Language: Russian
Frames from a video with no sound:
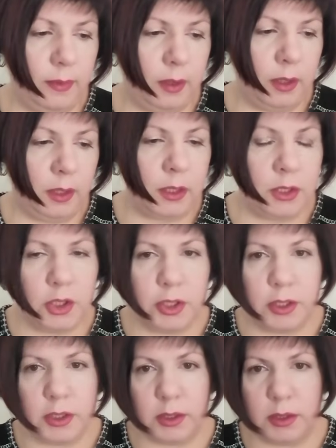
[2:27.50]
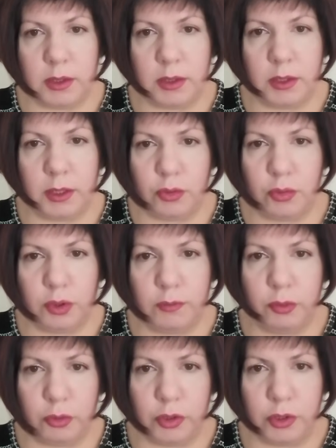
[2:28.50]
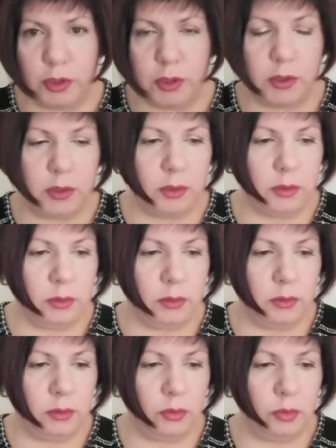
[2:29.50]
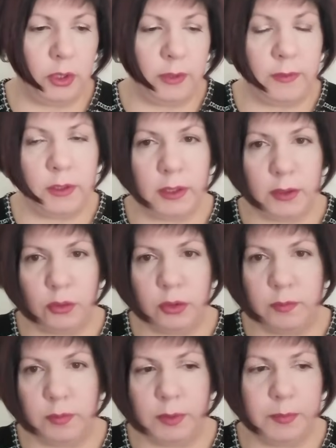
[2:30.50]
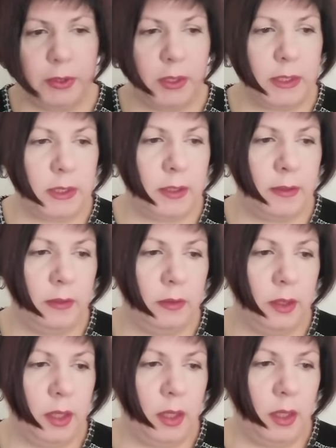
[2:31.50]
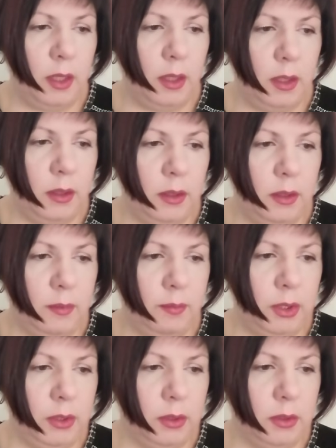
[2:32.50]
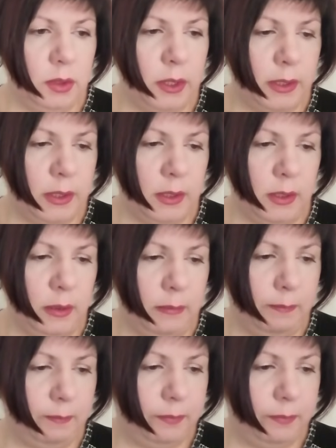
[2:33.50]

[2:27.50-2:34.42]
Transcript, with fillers: А я сейчас хочу озвучить тот ответ, который мне предоставил Э, МИД России.